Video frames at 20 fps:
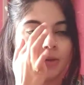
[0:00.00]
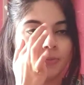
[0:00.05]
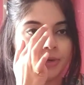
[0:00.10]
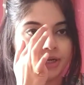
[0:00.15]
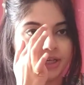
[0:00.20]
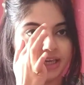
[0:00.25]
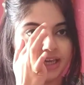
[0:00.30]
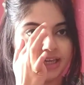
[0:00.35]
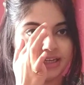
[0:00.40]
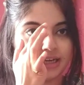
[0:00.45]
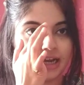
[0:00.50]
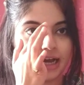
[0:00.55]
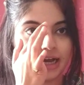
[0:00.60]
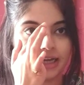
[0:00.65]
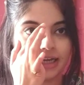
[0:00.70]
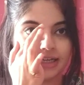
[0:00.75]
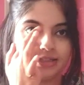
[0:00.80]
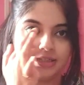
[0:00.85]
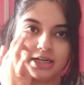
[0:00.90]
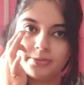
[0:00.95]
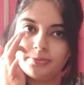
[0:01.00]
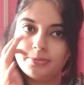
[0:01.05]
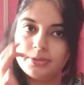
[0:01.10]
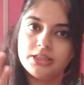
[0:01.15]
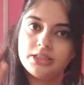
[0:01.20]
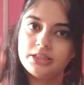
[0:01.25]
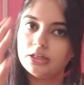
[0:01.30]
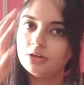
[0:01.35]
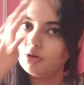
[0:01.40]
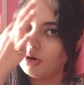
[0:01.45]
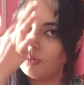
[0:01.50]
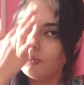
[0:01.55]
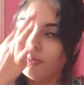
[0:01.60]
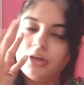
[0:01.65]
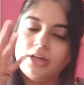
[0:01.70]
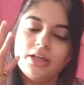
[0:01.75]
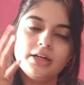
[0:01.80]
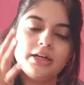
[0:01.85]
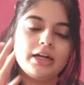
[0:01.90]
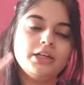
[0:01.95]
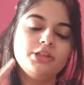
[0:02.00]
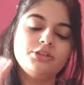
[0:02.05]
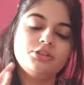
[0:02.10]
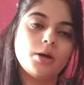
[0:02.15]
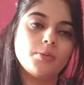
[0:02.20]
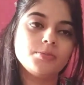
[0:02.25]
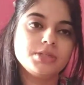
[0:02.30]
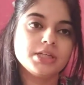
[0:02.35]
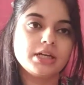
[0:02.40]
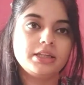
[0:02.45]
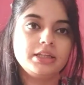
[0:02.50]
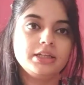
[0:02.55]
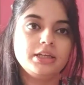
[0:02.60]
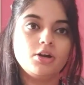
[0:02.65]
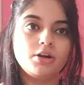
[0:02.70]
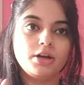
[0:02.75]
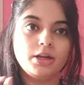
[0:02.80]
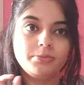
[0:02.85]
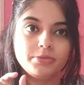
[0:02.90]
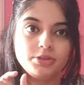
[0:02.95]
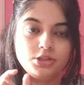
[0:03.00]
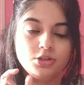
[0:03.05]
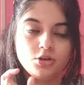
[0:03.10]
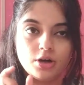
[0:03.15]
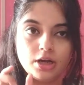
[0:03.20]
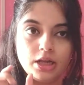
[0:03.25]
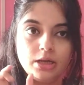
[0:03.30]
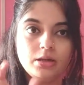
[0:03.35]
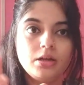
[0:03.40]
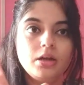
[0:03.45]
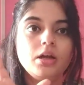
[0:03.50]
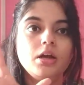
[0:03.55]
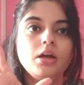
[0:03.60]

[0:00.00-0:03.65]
মানে এই নাকের চারপাশটা কপালে গালে সব জায়গা থেকে অনেক বেশি অয়েল